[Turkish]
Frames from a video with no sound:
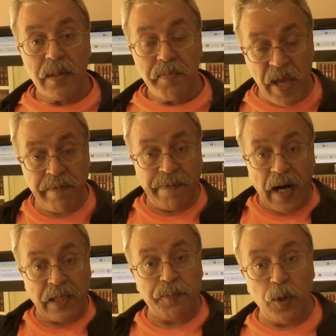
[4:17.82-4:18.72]

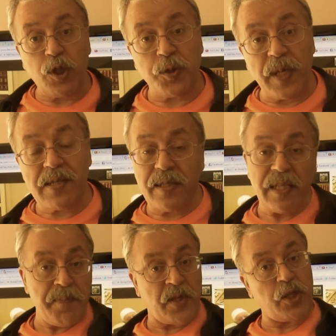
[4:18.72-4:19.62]
menfaat
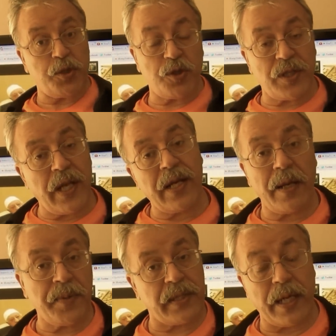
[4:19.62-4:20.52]
bölüşmesinde dış
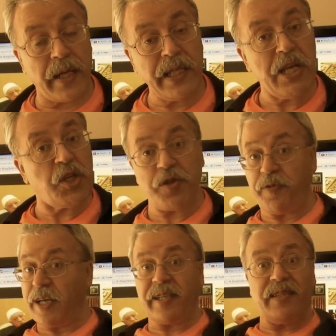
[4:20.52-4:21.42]
güçlerle bir yana hiç
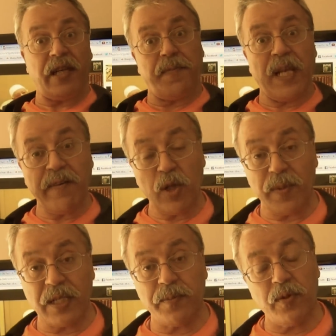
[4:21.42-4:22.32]
farkında bile
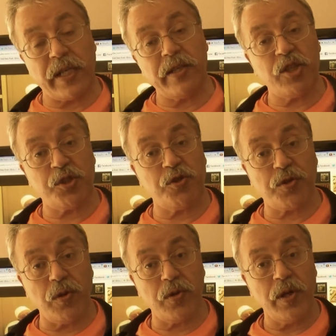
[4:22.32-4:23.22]
olmadı bunların dış güç
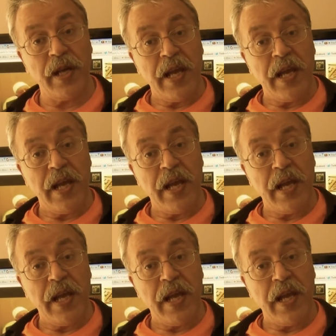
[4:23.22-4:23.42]
olduğu.